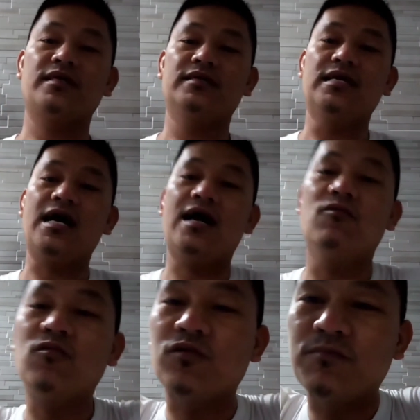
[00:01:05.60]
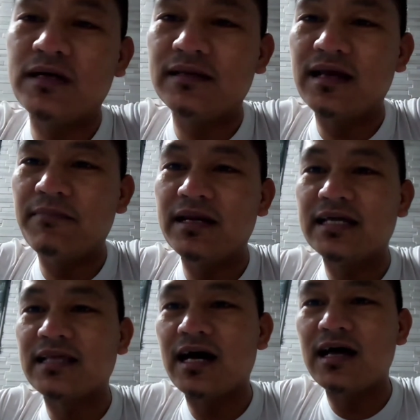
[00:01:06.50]
kakalungkot man na
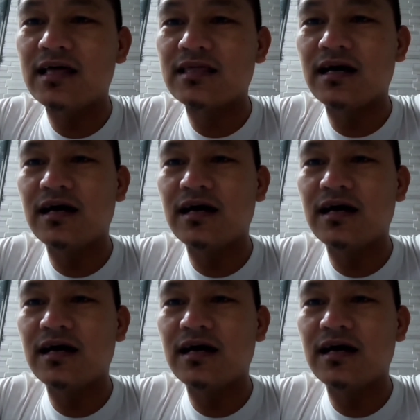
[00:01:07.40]
balita sa